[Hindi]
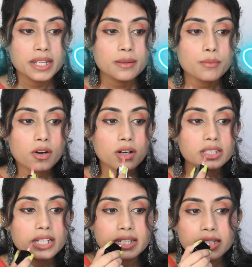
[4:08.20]
मैंने
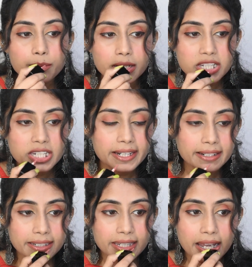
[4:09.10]
बहुत करीब का
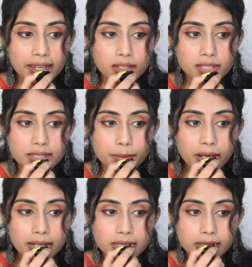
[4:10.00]
शेड लिया है इससे
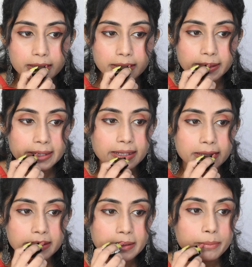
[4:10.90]
मैच करने के
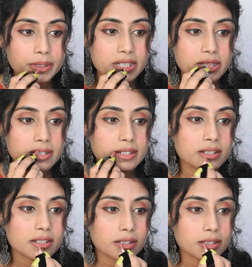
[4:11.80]
लिए पीछे